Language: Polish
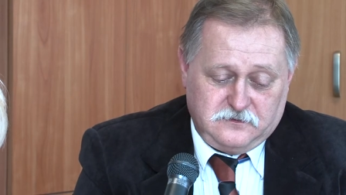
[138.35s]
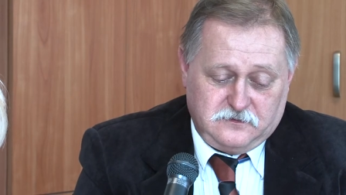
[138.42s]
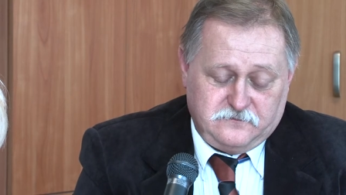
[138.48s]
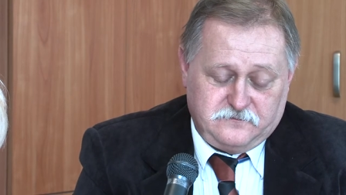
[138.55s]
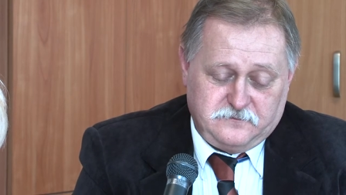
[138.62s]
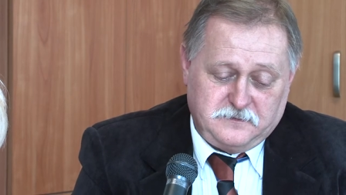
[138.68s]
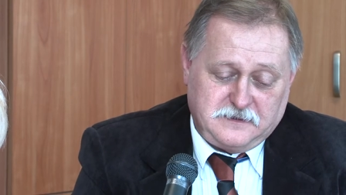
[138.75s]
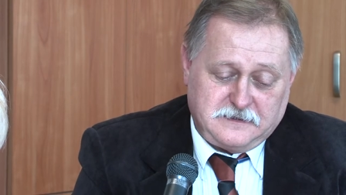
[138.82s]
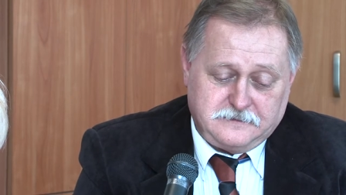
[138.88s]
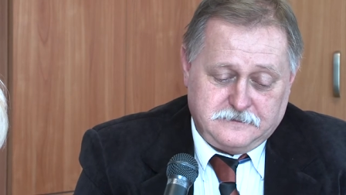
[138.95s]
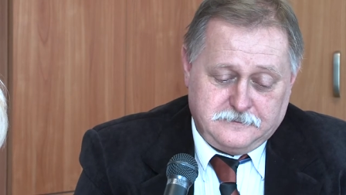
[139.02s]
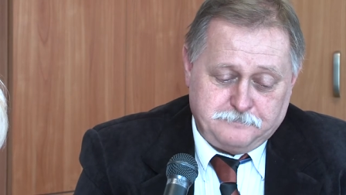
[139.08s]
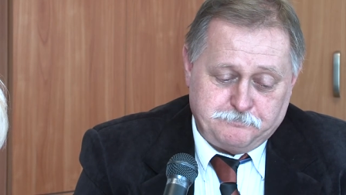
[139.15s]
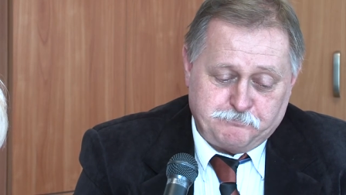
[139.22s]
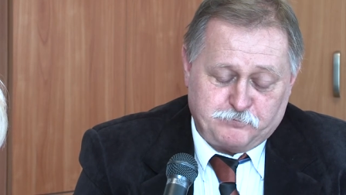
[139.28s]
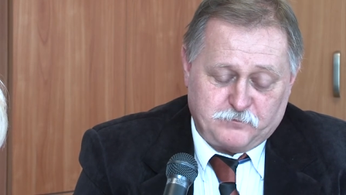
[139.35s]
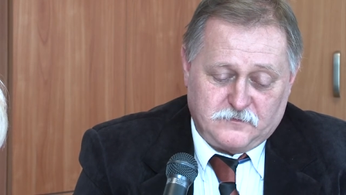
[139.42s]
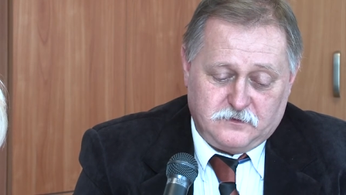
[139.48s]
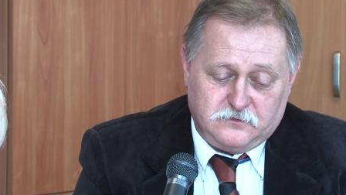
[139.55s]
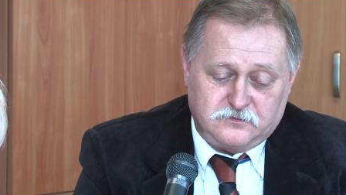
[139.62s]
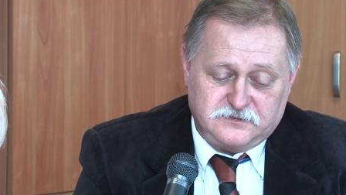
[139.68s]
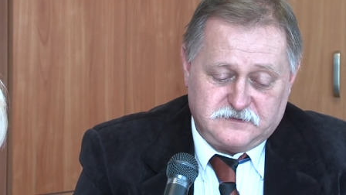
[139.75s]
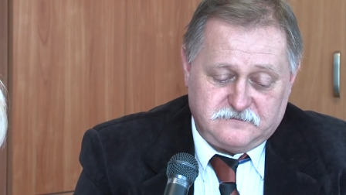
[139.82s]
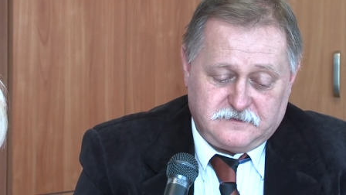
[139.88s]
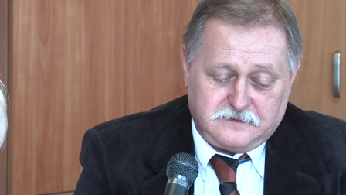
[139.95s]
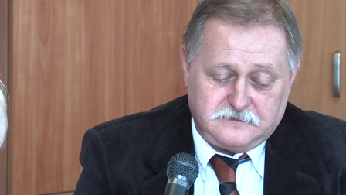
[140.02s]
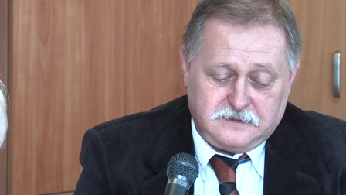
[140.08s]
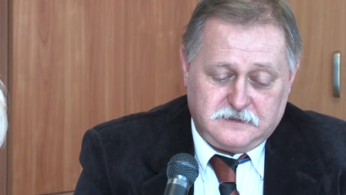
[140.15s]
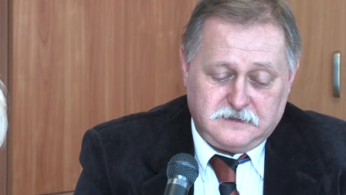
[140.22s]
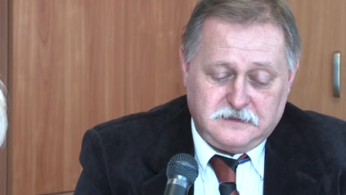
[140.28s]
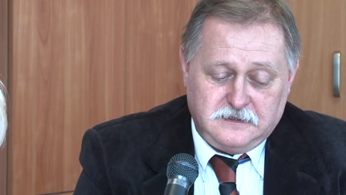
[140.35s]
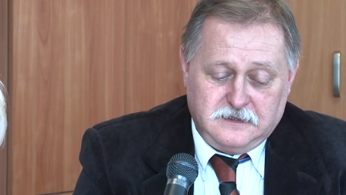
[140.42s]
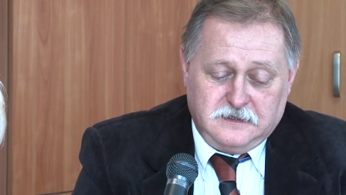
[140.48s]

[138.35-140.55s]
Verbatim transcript: o y, wymianę y, ogrzewania,